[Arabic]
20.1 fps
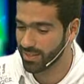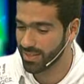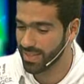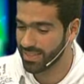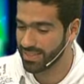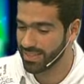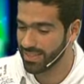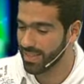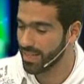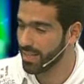آه،
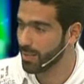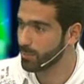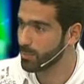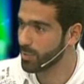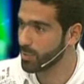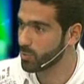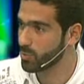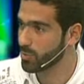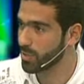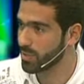قد أه،
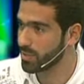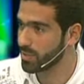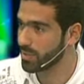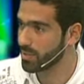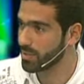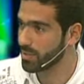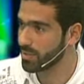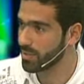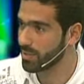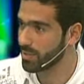اهميته
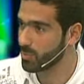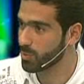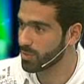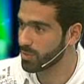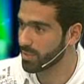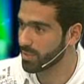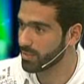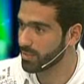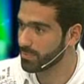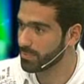
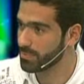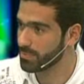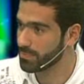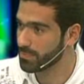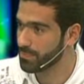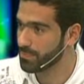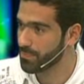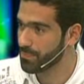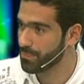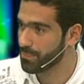للمنتخب
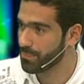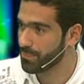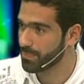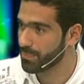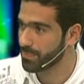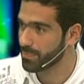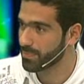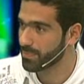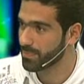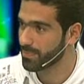اكيد
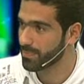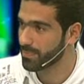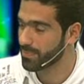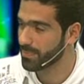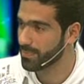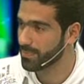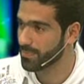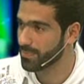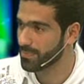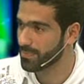يعني آه،
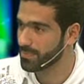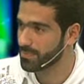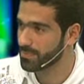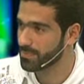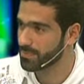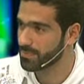هو عم شوف